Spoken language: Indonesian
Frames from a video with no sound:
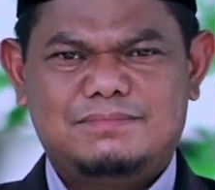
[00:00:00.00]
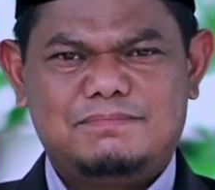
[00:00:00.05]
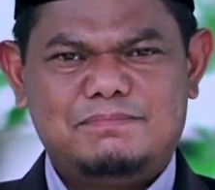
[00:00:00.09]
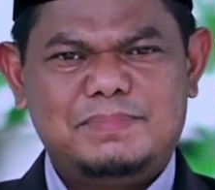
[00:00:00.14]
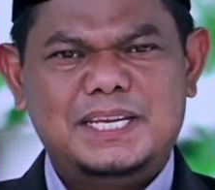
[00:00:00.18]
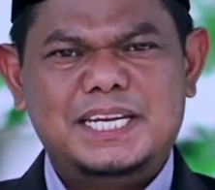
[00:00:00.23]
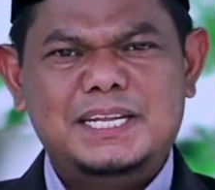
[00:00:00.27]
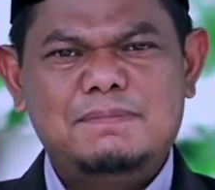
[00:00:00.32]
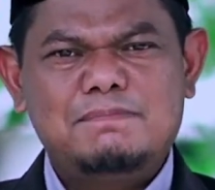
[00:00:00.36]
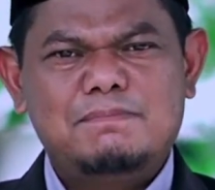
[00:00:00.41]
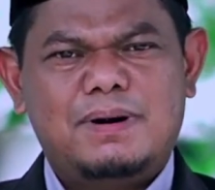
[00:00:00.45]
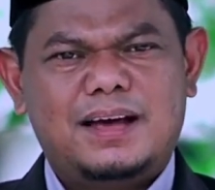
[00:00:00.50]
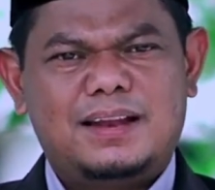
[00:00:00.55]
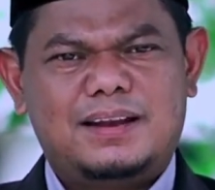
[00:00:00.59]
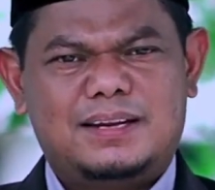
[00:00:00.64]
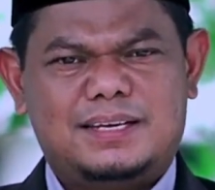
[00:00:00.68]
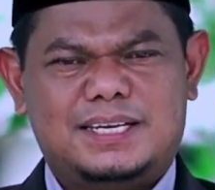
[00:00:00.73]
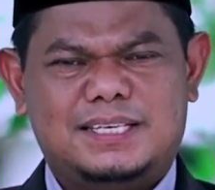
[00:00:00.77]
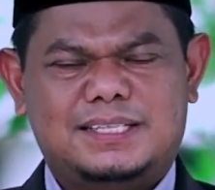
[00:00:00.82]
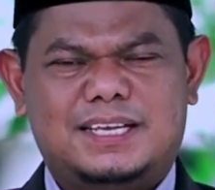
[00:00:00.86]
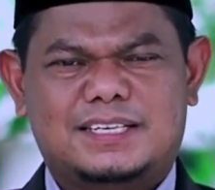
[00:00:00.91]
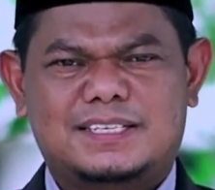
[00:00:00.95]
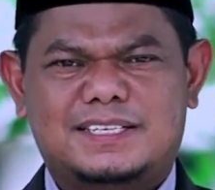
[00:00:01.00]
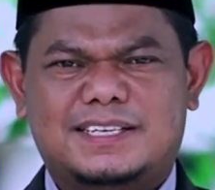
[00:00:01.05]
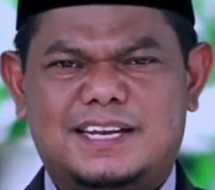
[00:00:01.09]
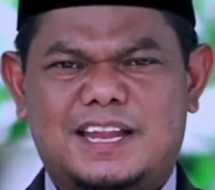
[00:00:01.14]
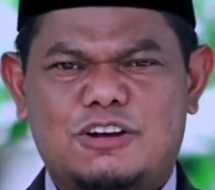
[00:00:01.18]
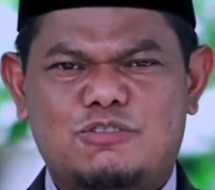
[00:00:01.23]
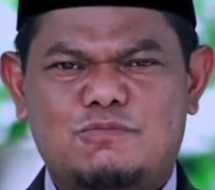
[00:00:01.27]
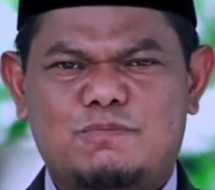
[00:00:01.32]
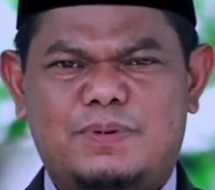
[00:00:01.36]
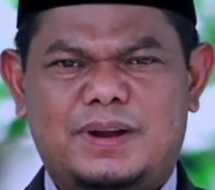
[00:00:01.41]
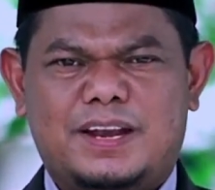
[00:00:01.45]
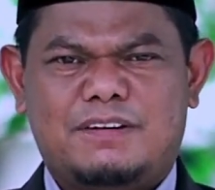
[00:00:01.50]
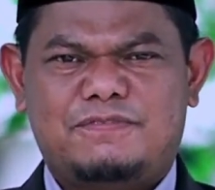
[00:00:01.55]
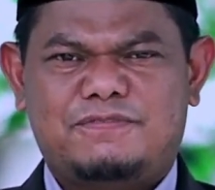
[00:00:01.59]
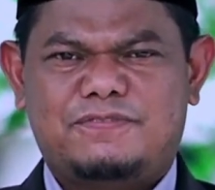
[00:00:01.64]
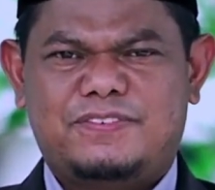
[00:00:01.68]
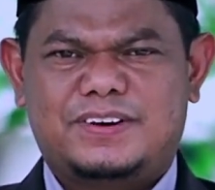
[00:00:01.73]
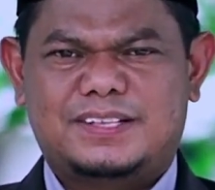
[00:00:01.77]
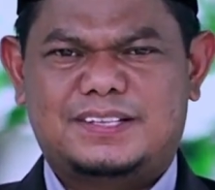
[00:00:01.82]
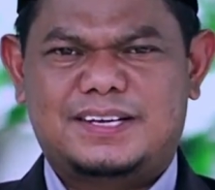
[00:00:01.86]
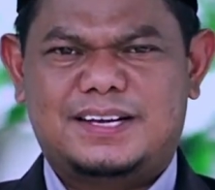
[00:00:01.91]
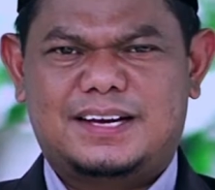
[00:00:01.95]
Minimal kita selalu
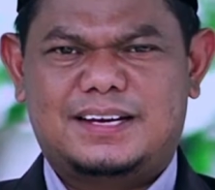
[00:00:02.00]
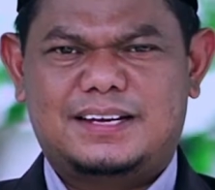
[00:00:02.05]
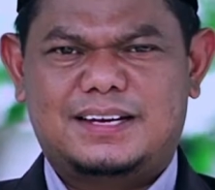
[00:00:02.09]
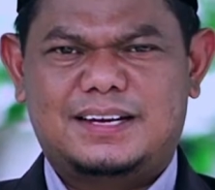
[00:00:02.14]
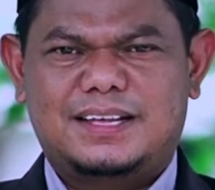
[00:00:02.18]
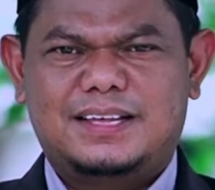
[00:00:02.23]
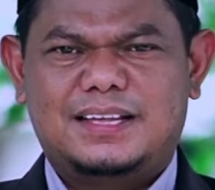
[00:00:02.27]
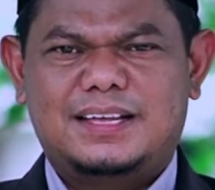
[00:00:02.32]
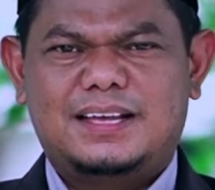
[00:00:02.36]
melafatkan